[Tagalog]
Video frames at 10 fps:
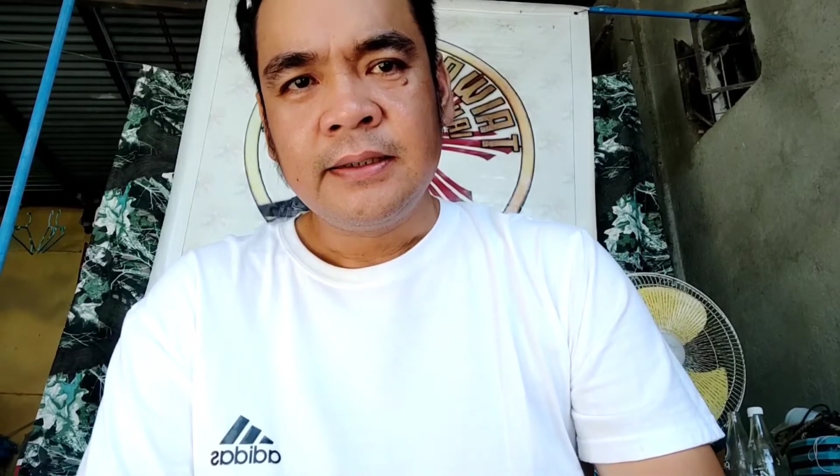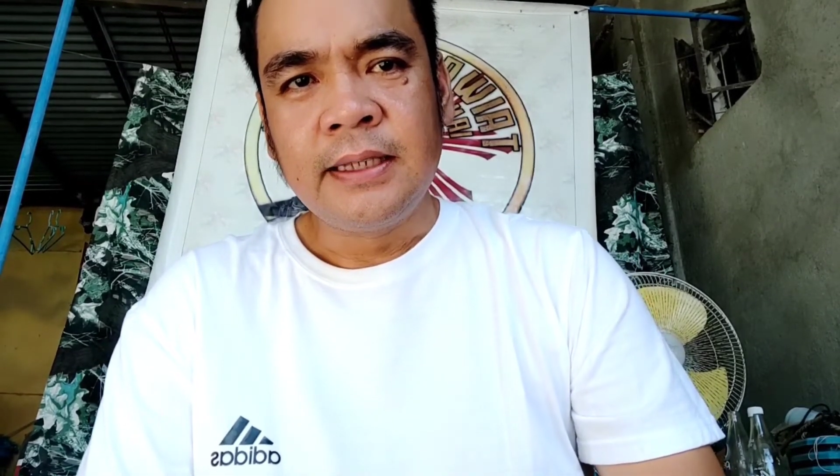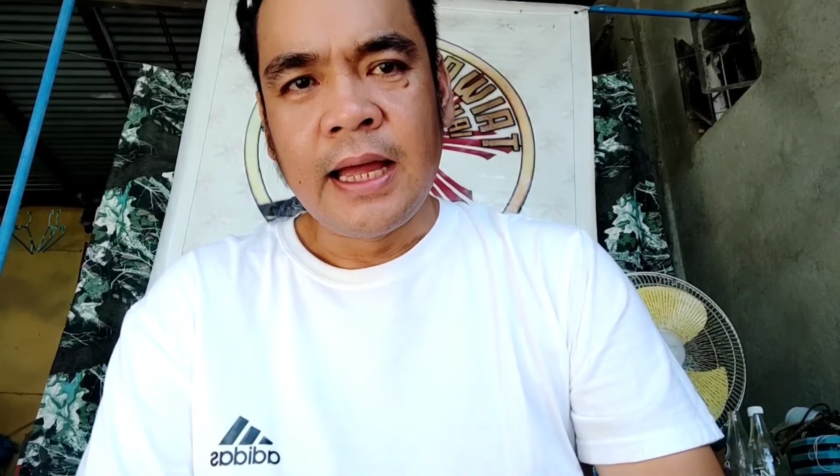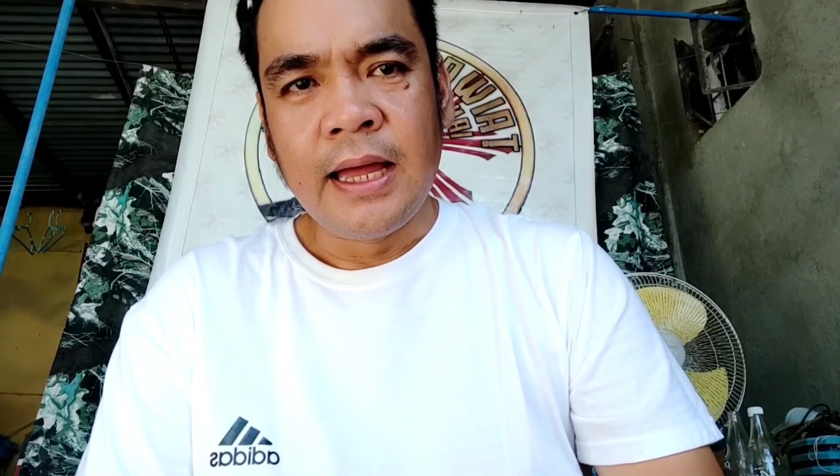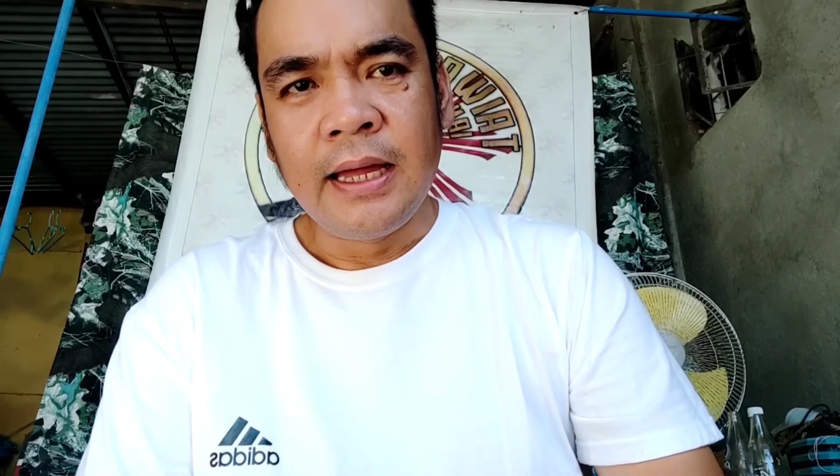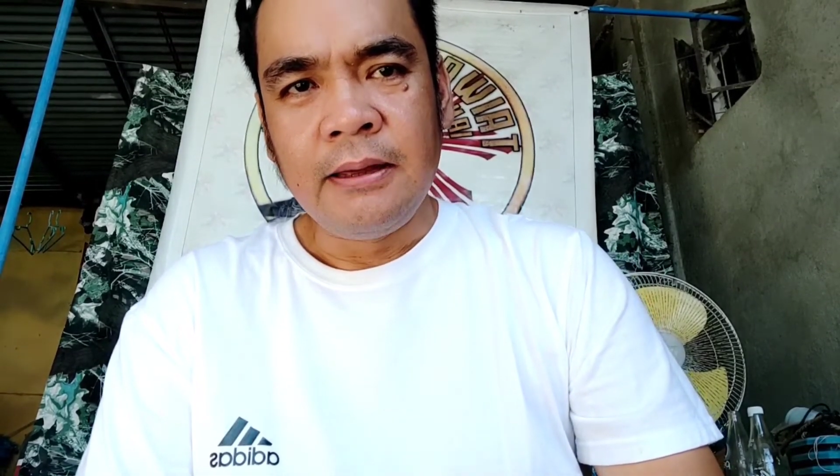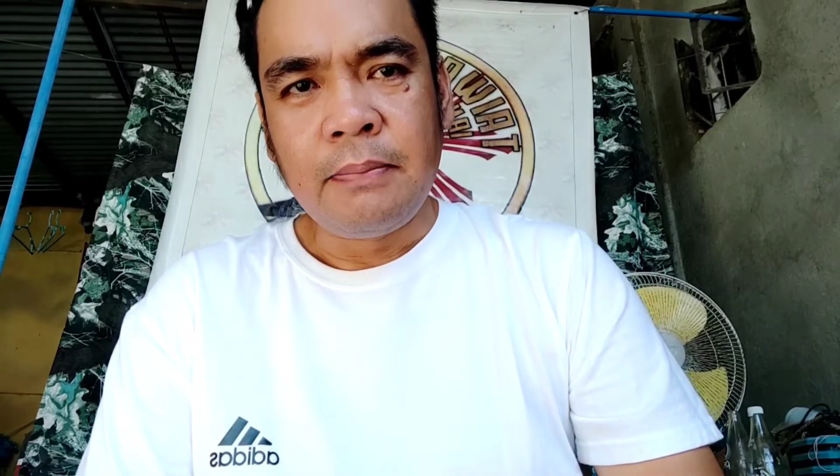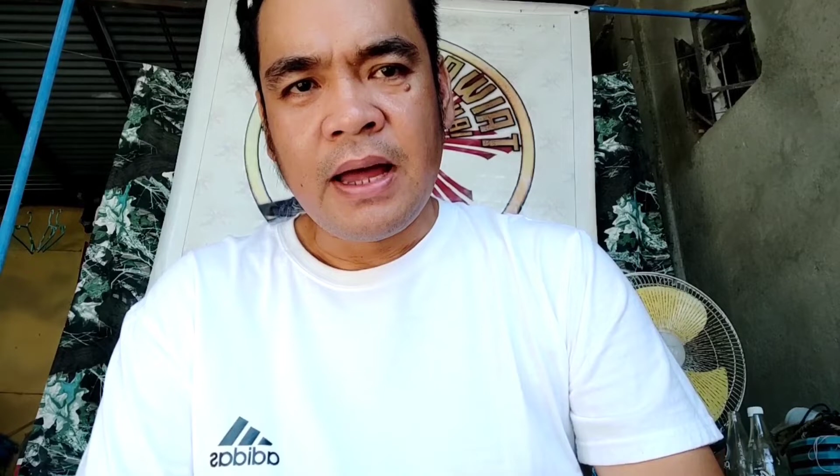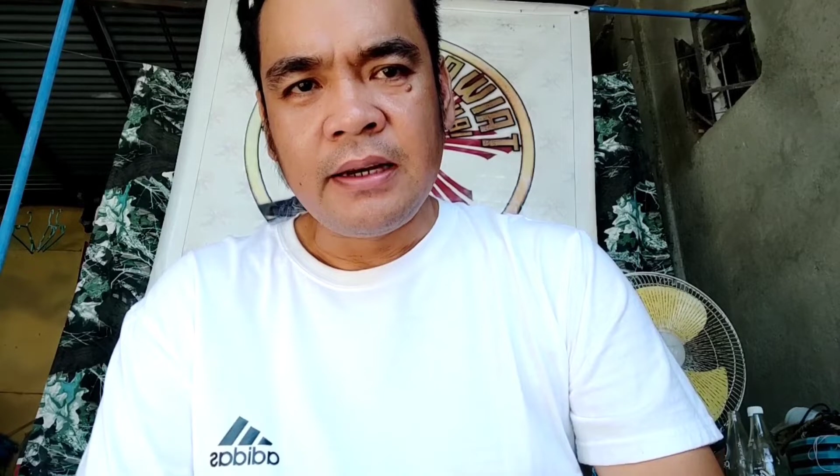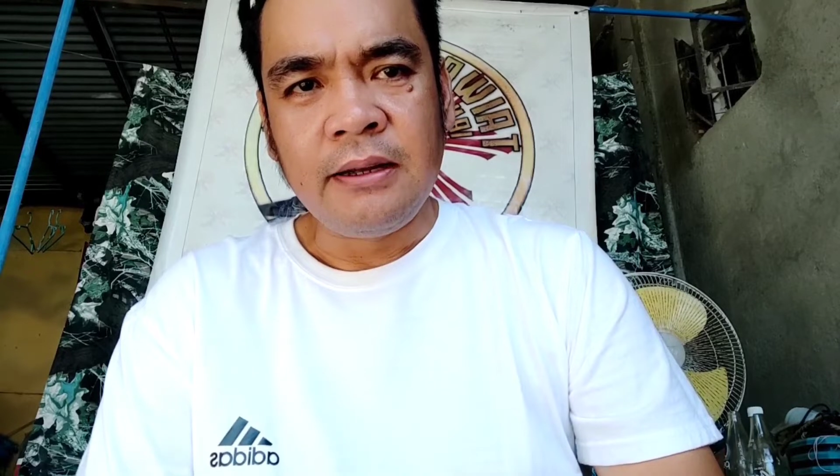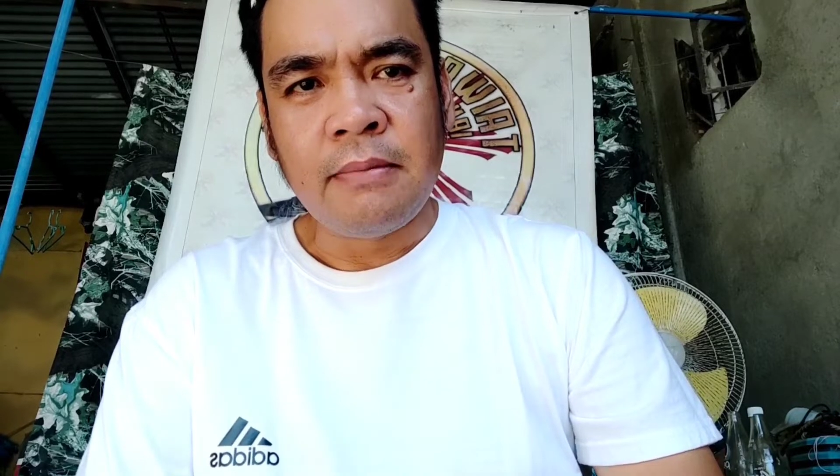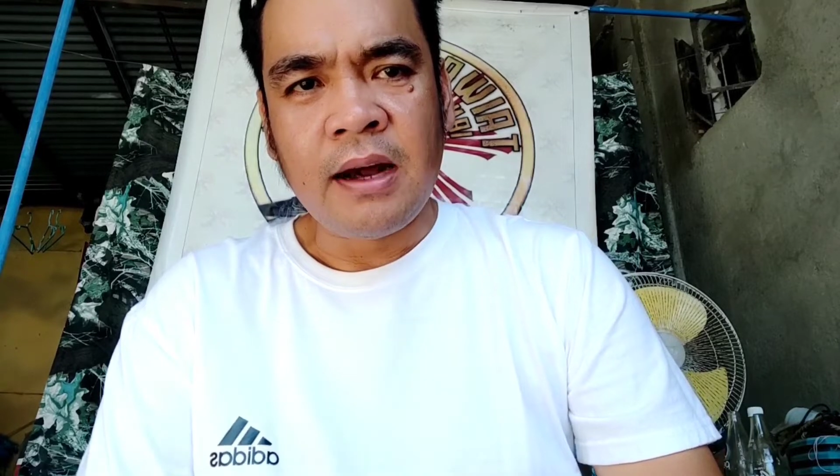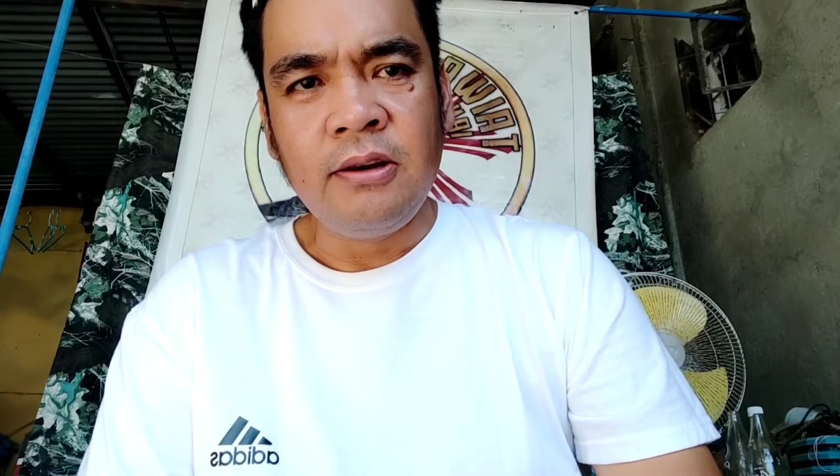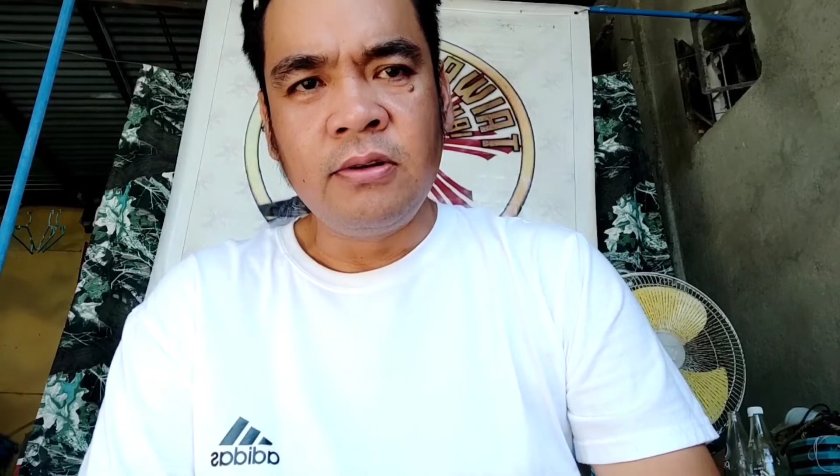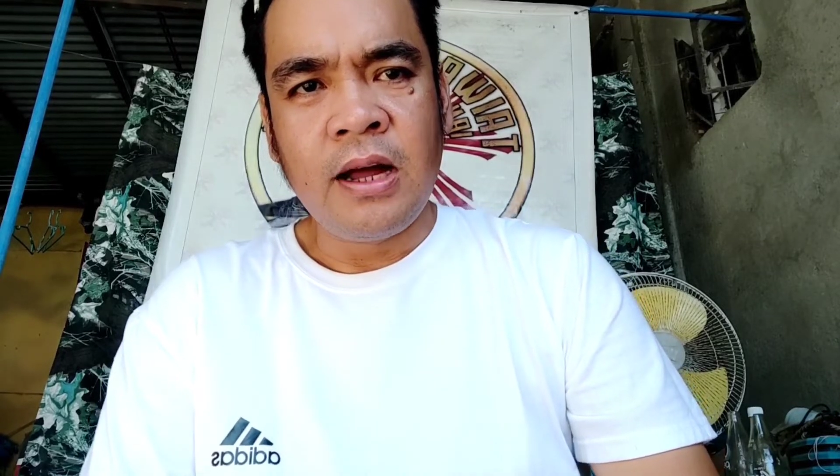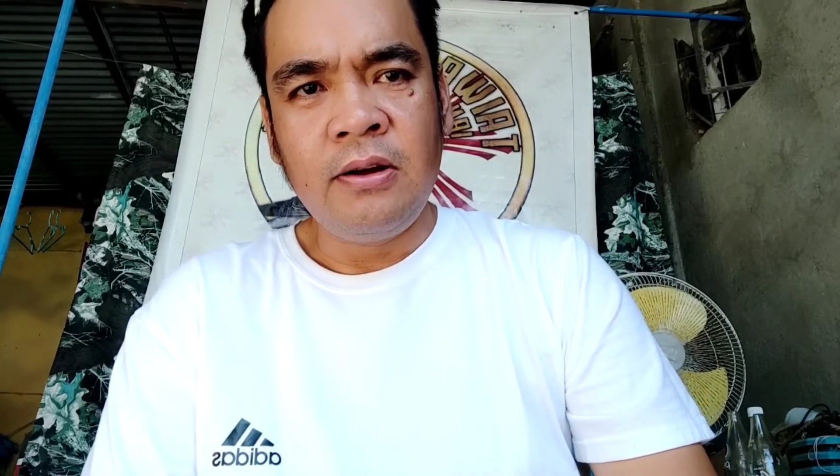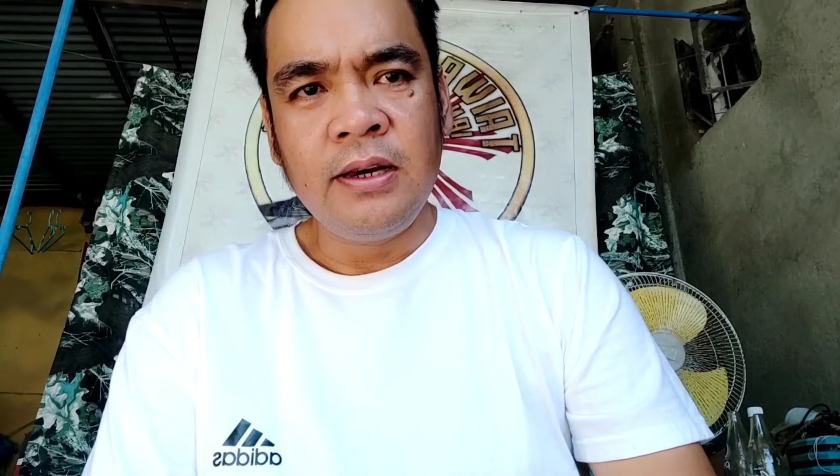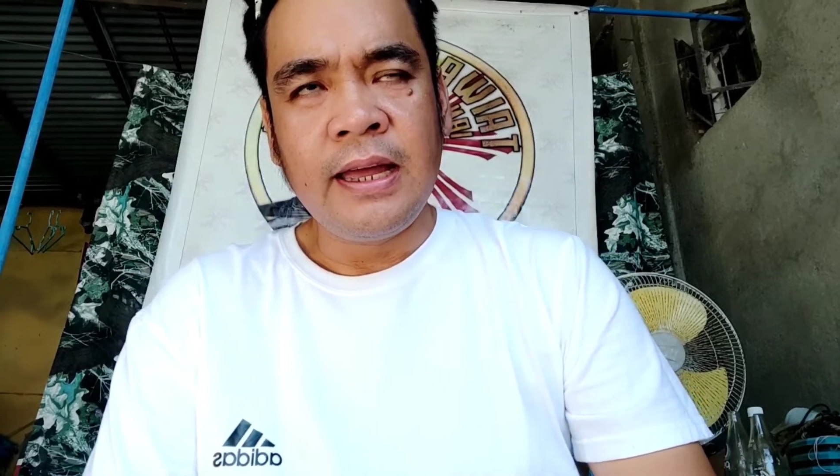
Saka kay paring Marlon Gahol.